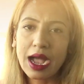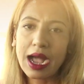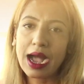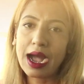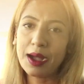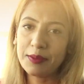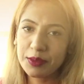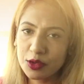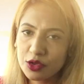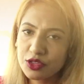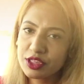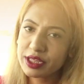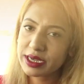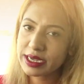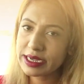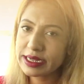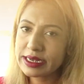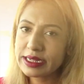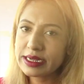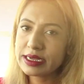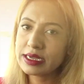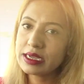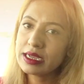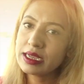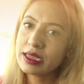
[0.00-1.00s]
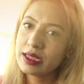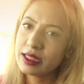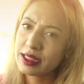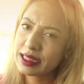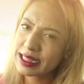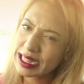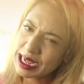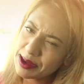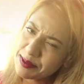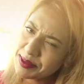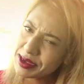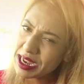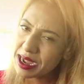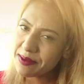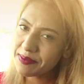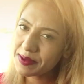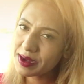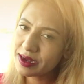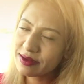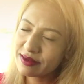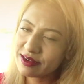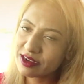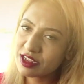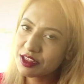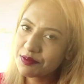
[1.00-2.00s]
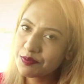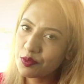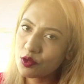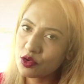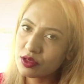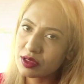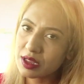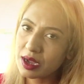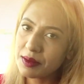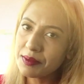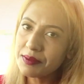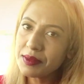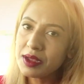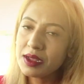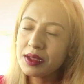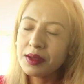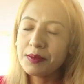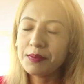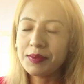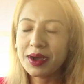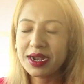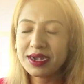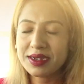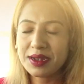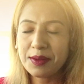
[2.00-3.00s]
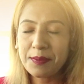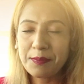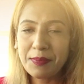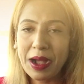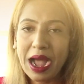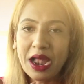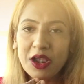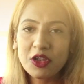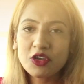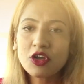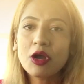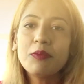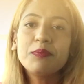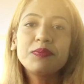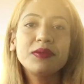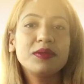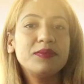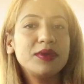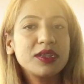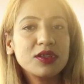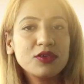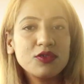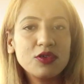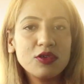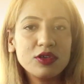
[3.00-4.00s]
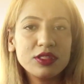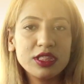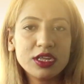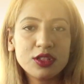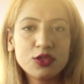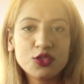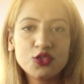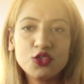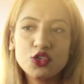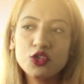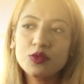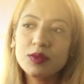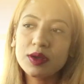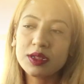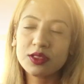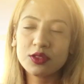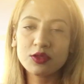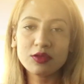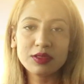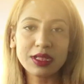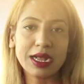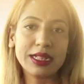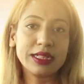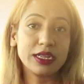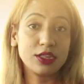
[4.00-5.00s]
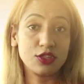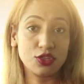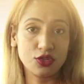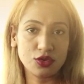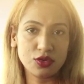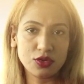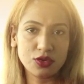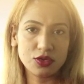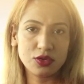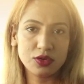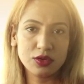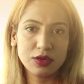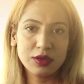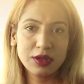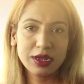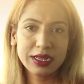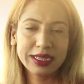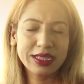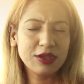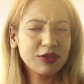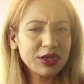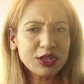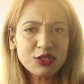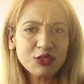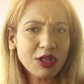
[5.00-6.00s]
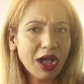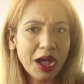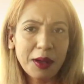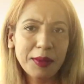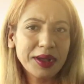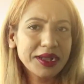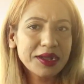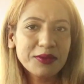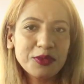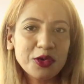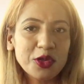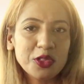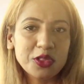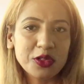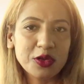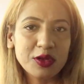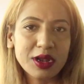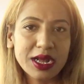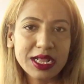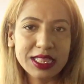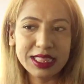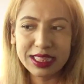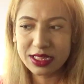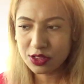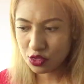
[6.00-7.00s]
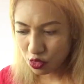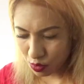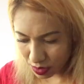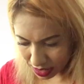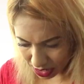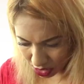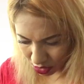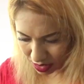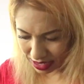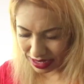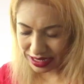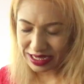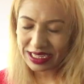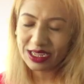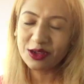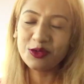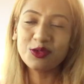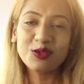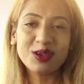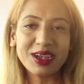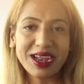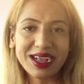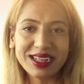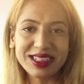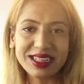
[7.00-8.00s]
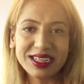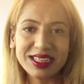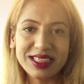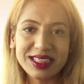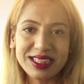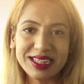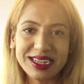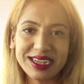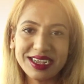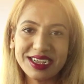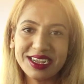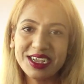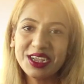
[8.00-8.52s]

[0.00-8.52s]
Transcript: আমিও যেখানে সেম টাইপের ড্রেস পরতাম বাট ভালো কমপ্লিমেন্টগুলো যেহেতু শুধুমাত্র তাদের জন্য কেউ কিন্তু আমাকে বলতো না যে তোমাকে অনেক কিউট লাগতেছে